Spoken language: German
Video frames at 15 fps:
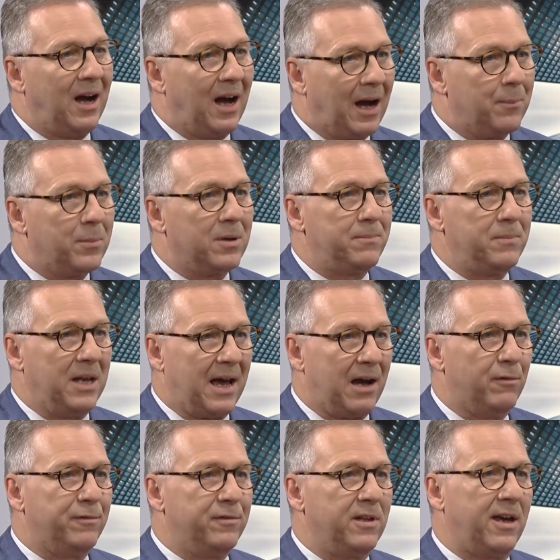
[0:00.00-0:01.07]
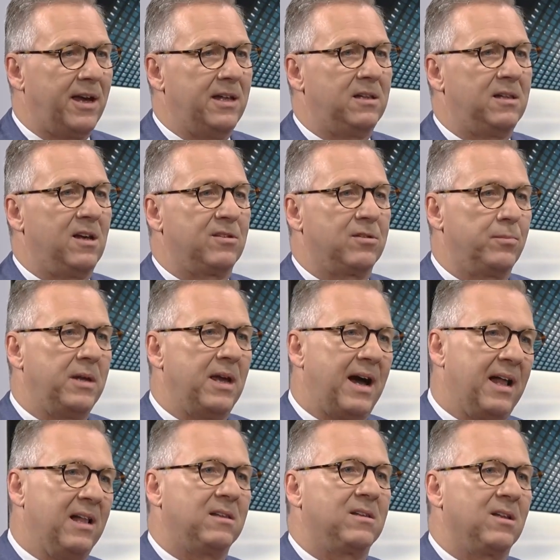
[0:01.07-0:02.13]
Aber bei laufenden Renten, also bei
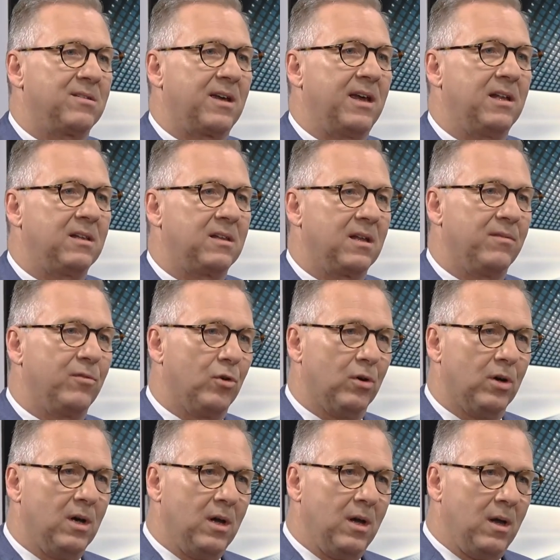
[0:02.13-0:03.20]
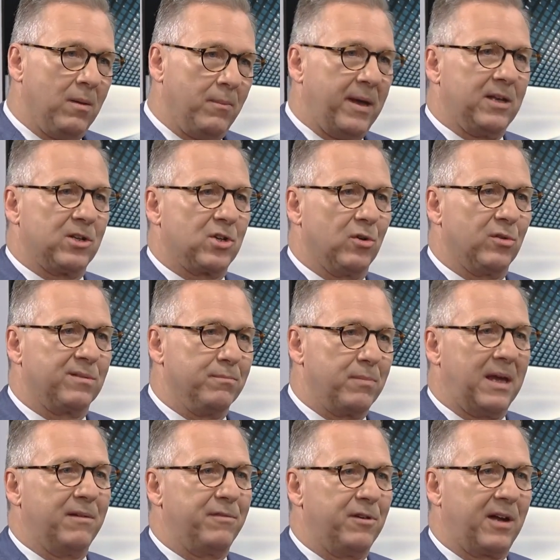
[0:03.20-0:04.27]
Altersrenten, die Menschen aus dem
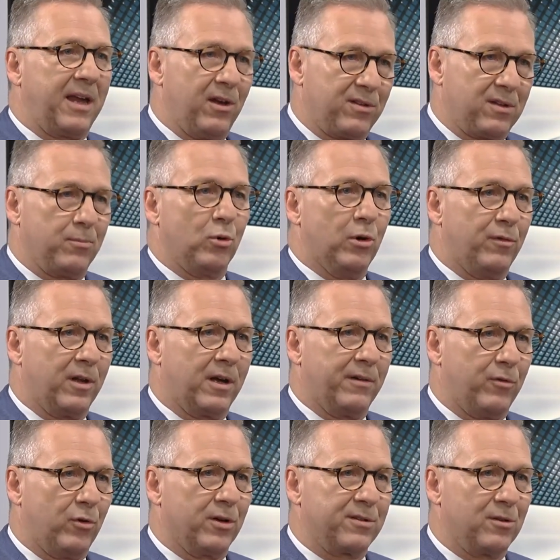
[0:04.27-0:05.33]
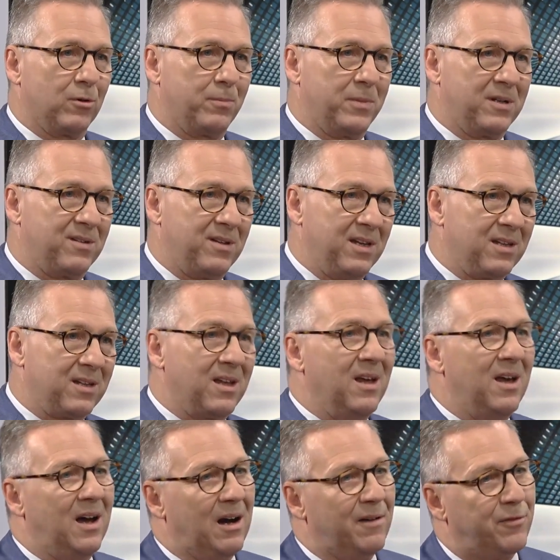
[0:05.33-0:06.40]
BVG, aus der beruflichen Vorsorge beziehen,
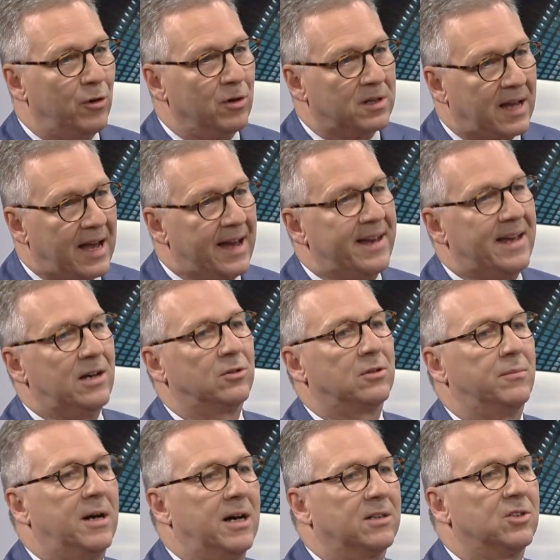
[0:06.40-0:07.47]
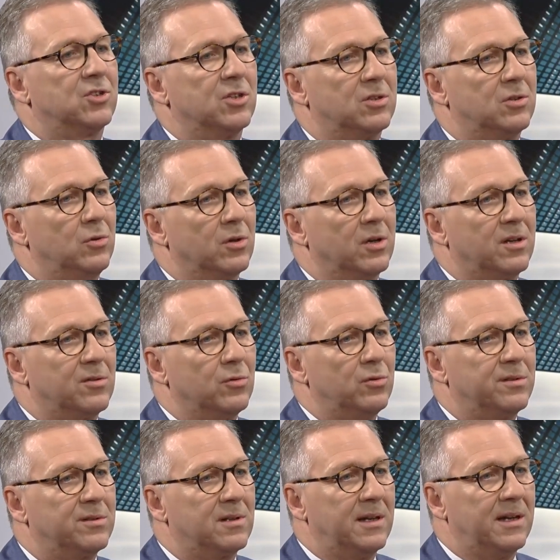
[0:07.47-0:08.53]
erfolgt kein automatischer
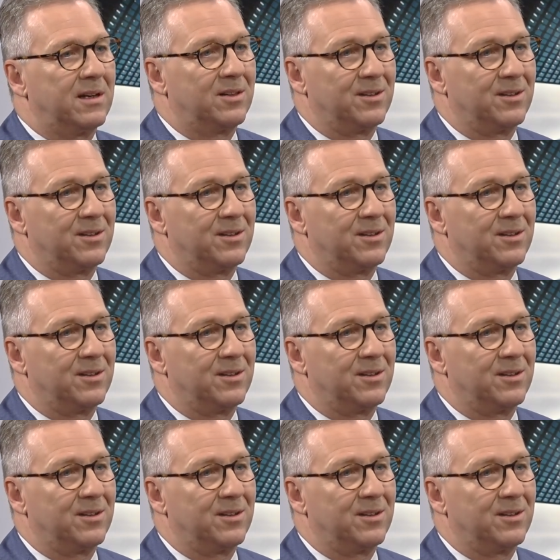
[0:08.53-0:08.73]
Teuerungsausgleich.